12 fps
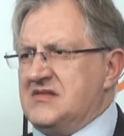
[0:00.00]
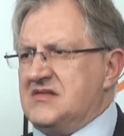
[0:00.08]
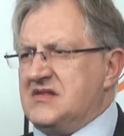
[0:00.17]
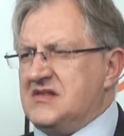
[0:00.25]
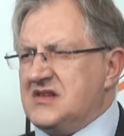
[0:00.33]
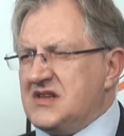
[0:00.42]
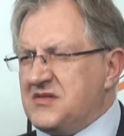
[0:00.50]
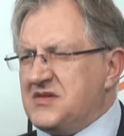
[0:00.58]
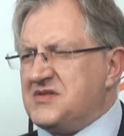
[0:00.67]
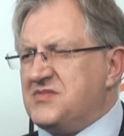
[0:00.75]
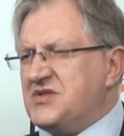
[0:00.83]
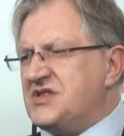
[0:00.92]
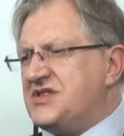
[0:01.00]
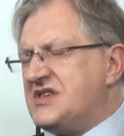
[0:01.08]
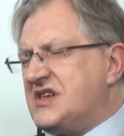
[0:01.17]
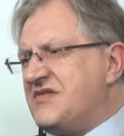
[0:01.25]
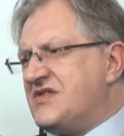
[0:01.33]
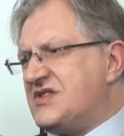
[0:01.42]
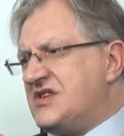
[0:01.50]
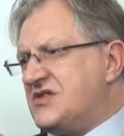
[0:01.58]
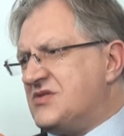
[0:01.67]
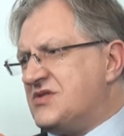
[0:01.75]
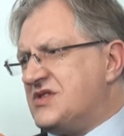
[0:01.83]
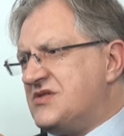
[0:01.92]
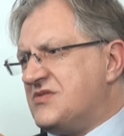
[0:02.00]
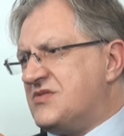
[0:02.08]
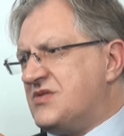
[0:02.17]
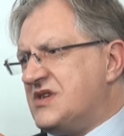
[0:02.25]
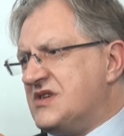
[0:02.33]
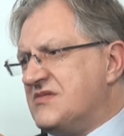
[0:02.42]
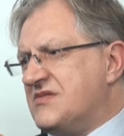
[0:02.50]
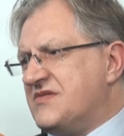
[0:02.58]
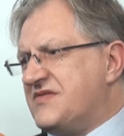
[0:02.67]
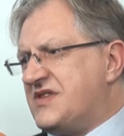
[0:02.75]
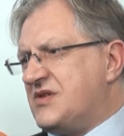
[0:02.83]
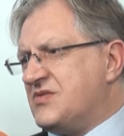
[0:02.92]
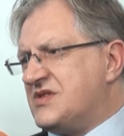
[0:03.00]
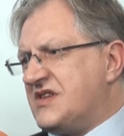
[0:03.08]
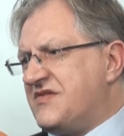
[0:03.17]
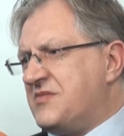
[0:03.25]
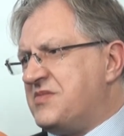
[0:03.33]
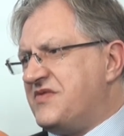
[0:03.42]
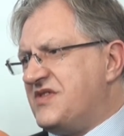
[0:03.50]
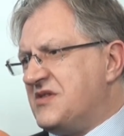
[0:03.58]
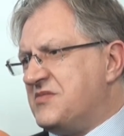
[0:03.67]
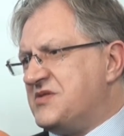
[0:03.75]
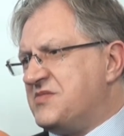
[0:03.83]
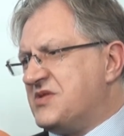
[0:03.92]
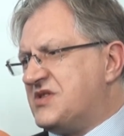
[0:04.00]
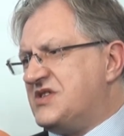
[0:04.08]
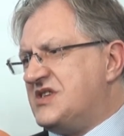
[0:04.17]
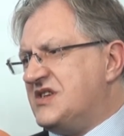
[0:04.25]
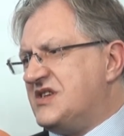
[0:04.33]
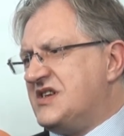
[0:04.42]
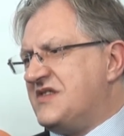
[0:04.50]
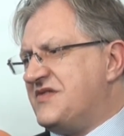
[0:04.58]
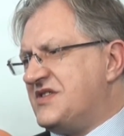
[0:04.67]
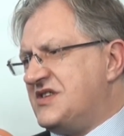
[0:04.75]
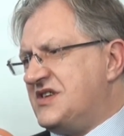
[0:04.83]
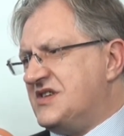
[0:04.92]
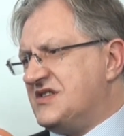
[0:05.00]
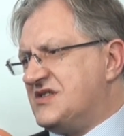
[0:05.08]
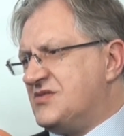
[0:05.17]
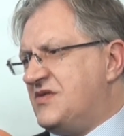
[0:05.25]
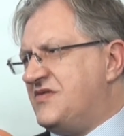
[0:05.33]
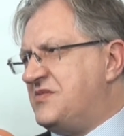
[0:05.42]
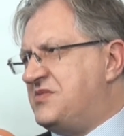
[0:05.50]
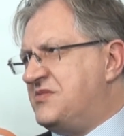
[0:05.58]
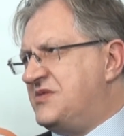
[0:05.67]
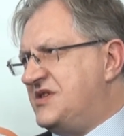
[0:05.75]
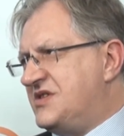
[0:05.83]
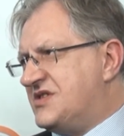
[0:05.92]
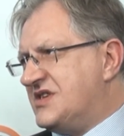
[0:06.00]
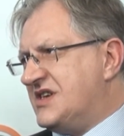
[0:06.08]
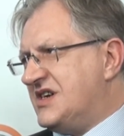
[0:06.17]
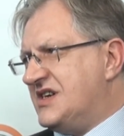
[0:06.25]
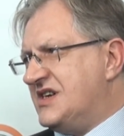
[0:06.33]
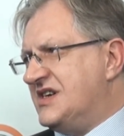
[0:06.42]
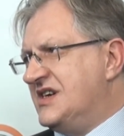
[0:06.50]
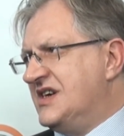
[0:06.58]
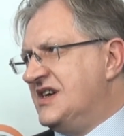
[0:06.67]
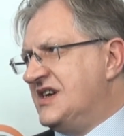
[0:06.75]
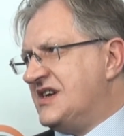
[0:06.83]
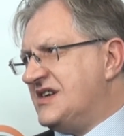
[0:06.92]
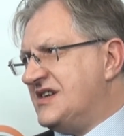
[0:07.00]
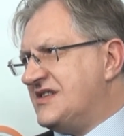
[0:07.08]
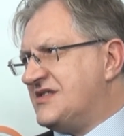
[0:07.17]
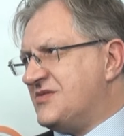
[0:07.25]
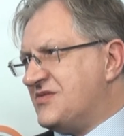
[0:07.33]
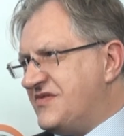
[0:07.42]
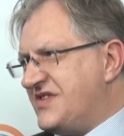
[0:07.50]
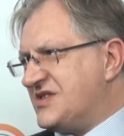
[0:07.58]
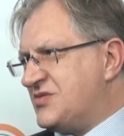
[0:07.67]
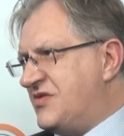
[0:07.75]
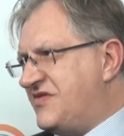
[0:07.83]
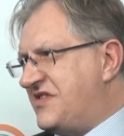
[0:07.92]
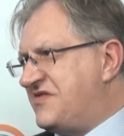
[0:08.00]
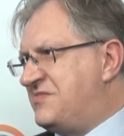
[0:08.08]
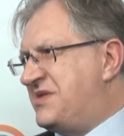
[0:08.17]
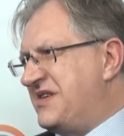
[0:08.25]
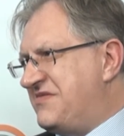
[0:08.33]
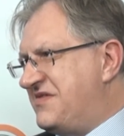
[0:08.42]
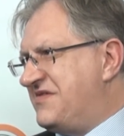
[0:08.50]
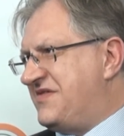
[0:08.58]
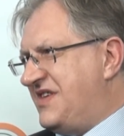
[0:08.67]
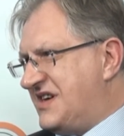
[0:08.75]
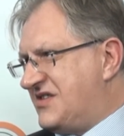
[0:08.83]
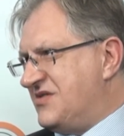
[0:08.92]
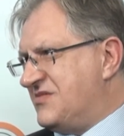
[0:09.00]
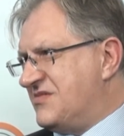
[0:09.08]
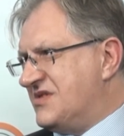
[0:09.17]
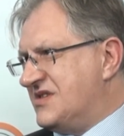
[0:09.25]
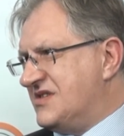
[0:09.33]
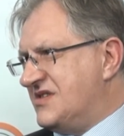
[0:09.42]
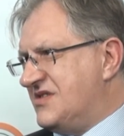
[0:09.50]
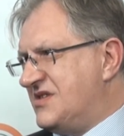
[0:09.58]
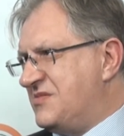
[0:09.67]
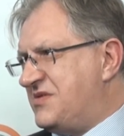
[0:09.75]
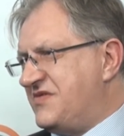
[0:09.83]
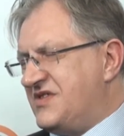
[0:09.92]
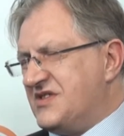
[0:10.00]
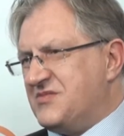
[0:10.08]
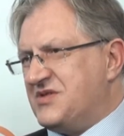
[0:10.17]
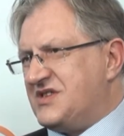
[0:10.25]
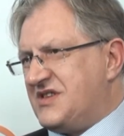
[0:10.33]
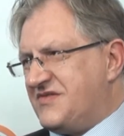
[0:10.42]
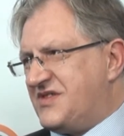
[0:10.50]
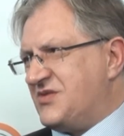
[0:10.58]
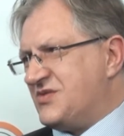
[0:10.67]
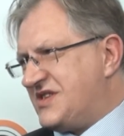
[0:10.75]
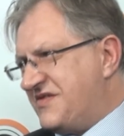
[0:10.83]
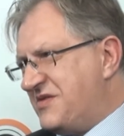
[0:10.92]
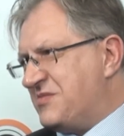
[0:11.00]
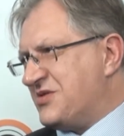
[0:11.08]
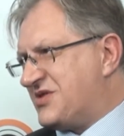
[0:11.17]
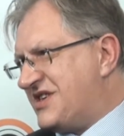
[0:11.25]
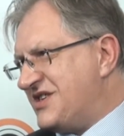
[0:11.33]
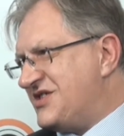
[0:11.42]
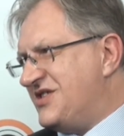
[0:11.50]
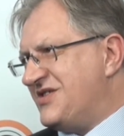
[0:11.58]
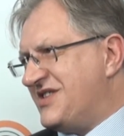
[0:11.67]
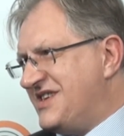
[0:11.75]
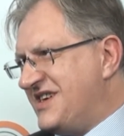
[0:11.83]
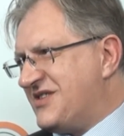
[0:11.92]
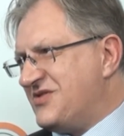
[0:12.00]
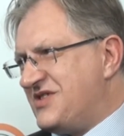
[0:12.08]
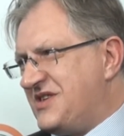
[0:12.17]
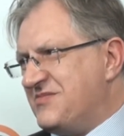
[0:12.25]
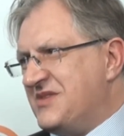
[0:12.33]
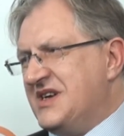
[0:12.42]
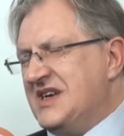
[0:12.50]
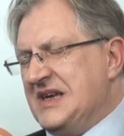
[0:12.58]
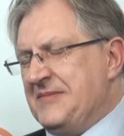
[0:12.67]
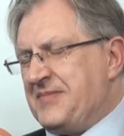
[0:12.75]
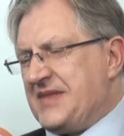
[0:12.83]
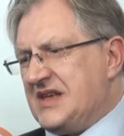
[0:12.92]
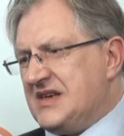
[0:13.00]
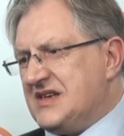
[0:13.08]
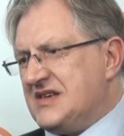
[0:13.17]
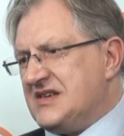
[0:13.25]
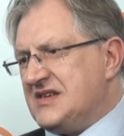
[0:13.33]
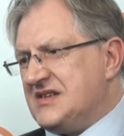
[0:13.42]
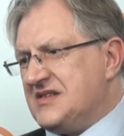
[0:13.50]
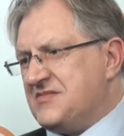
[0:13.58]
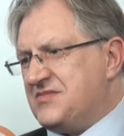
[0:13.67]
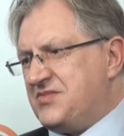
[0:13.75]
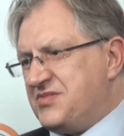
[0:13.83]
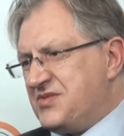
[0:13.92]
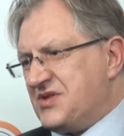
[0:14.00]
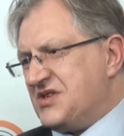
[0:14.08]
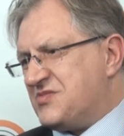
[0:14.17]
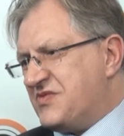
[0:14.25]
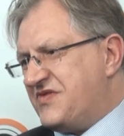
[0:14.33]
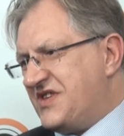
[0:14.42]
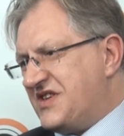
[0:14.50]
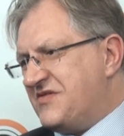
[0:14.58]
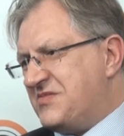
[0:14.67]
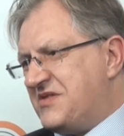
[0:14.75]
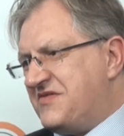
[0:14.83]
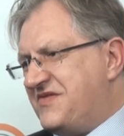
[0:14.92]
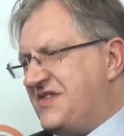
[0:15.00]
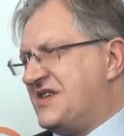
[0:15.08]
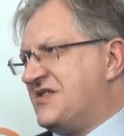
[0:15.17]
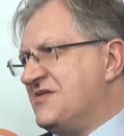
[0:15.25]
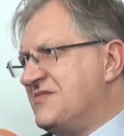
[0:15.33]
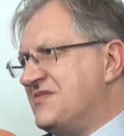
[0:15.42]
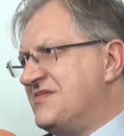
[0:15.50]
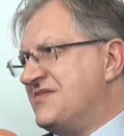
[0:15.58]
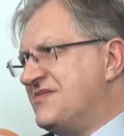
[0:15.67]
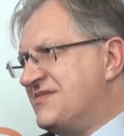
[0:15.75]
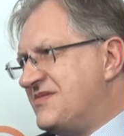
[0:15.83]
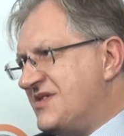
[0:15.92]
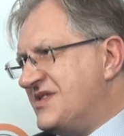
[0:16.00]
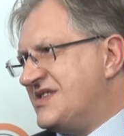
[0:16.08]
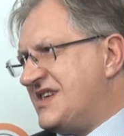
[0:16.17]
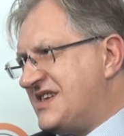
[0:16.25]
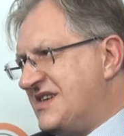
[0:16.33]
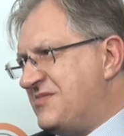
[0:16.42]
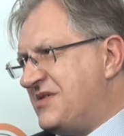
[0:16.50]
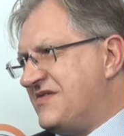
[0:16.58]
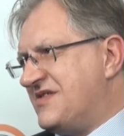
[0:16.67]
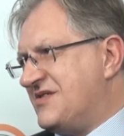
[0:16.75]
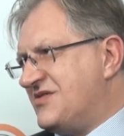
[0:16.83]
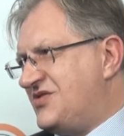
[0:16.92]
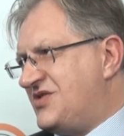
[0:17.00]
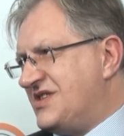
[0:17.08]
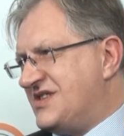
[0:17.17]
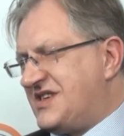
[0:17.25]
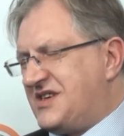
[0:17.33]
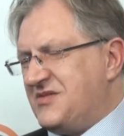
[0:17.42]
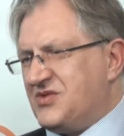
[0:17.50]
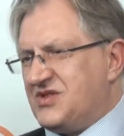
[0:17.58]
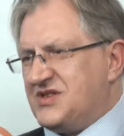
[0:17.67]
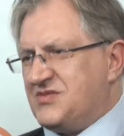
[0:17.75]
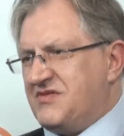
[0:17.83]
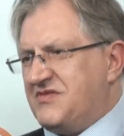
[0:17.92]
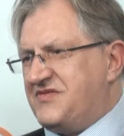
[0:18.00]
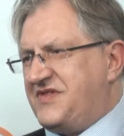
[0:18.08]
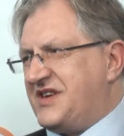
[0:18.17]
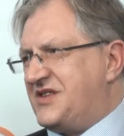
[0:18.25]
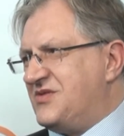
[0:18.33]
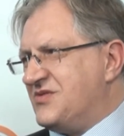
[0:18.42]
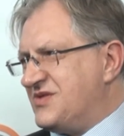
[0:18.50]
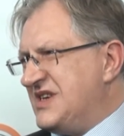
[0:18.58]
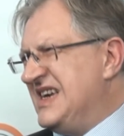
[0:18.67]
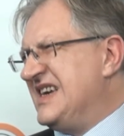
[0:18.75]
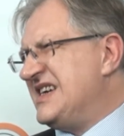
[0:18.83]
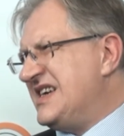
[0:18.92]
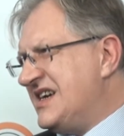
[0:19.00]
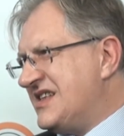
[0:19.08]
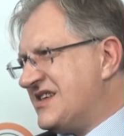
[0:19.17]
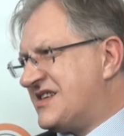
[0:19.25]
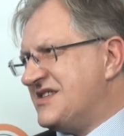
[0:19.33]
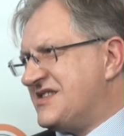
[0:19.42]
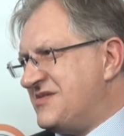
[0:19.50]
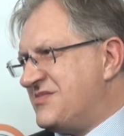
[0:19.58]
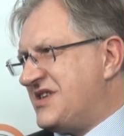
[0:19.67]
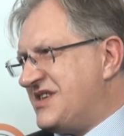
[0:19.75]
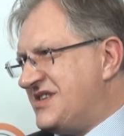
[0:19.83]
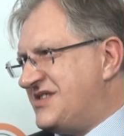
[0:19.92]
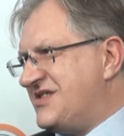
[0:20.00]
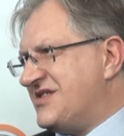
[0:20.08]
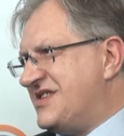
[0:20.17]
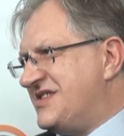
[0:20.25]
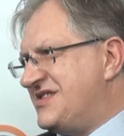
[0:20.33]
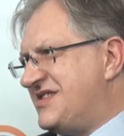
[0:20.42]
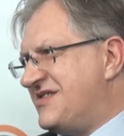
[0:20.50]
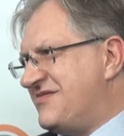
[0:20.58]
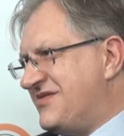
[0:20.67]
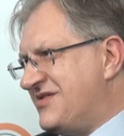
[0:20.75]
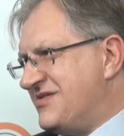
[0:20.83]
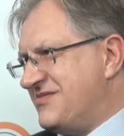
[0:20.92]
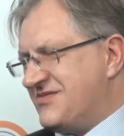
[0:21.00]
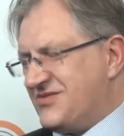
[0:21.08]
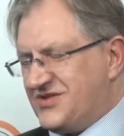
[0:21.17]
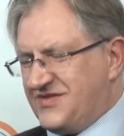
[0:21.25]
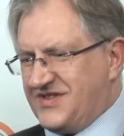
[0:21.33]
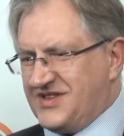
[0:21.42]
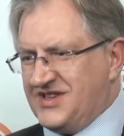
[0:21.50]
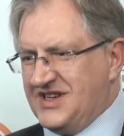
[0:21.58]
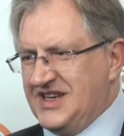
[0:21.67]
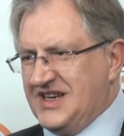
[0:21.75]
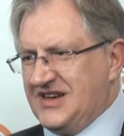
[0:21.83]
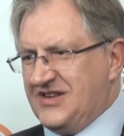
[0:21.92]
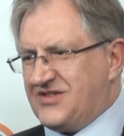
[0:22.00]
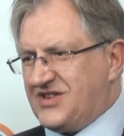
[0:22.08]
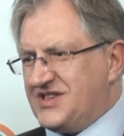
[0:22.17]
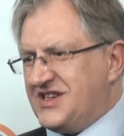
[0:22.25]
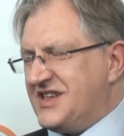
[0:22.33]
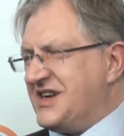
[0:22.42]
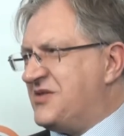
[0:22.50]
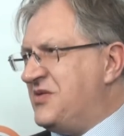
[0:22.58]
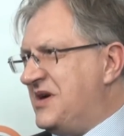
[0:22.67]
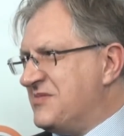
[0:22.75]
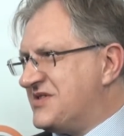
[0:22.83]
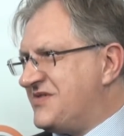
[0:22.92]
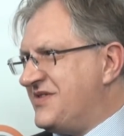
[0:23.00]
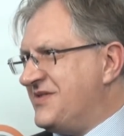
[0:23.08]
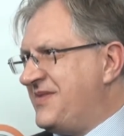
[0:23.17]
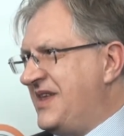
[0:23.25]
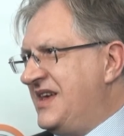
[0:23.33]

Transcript: Natomiast myślę, że najważniejszą rzeczą, która w tej ustawie powinna być podkreślana, nawet nie jest słowo publiczne, ale e, są dwa słowa wbrew faktom. E, one powinny być tam w tej ustawie podkreślone jakoś tam e, ponieważ mówienie wbrew faktom to jest tak naprawdę, no dzisiaj jest takie modne słowo fake news. Ja jednak jestem tradycjonalista i wolę używać określenia kłamstwo.